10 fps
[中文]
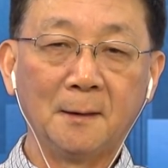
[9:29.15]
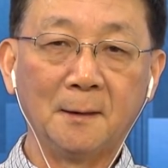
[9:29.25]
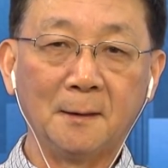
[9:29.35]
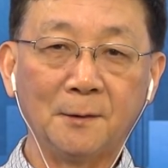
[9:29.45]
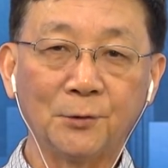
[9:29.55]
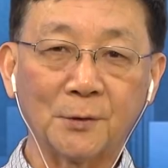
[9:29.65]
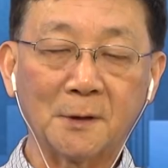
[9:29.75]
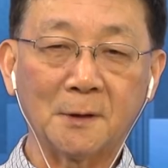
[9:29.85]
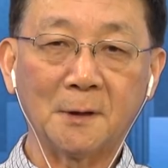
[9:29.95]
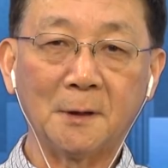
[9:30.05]
呃，就
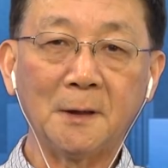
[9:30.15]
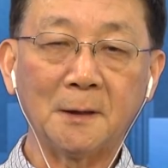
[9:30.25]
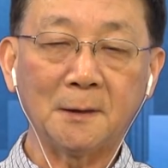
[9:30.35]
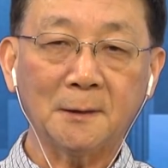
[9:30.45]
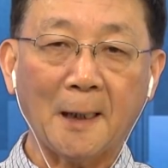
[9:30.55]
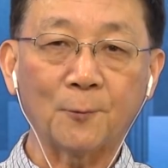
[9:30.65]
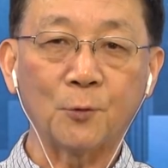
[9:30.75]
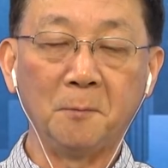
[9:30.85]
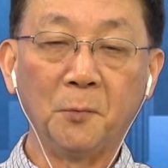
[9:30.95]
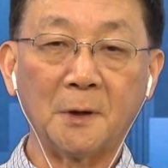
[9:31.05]
是和一一大
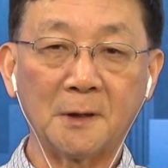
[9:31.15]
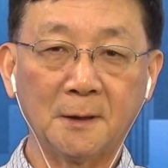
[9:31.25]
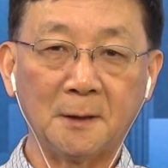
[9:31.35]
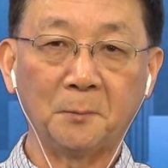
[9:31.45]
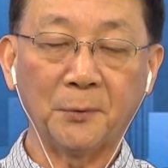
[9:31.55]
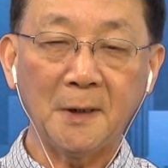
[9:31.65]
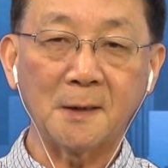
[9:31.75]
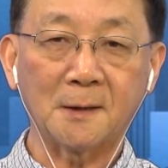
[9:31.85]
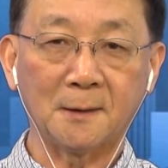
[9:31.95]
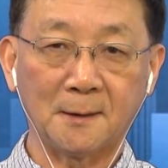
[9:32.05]
群陌生人不
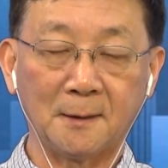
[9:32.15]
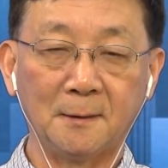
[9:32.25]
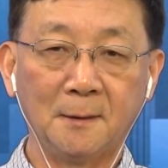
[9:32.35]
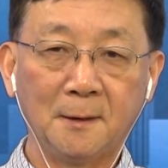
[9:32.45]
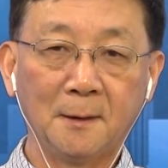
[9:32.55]
认识的人，